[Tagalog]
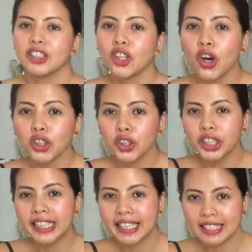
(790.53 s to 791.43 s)
Dr.
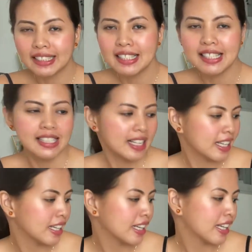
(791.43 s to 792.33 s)
Teal's
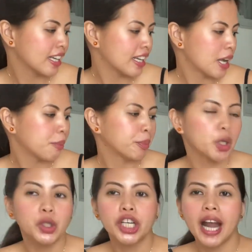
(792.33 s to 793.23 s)

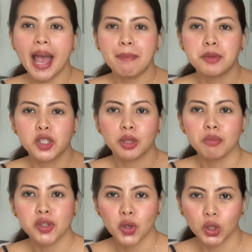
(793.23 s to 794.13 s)
Pure Epsom
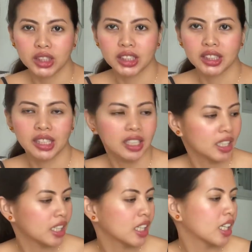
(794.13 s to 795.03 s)
Salt.
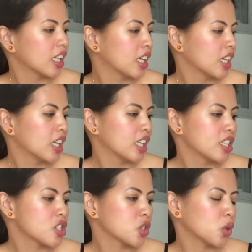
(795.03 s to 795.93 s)

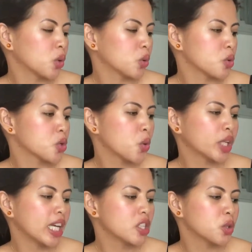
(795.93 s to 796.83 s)
So,
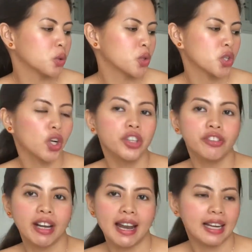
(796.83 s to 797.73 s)
soaking solution,
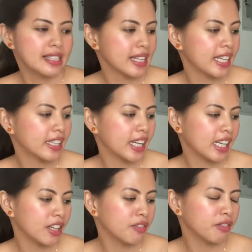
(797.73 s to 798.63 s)
relax and
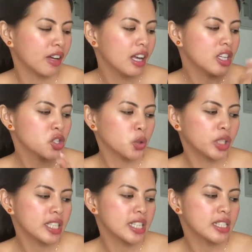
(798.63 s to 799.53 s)
relief. So,
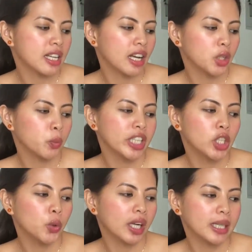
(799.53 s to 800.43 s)
this is uh, with
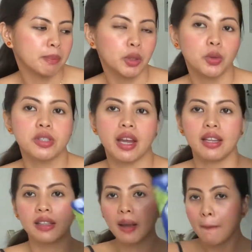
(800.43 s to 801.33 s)
eucalyptus
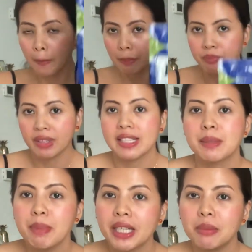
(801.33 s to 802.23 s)
and
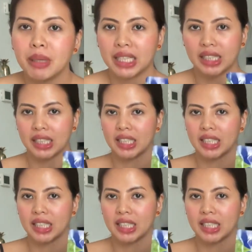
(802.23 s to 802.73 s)
spearmint.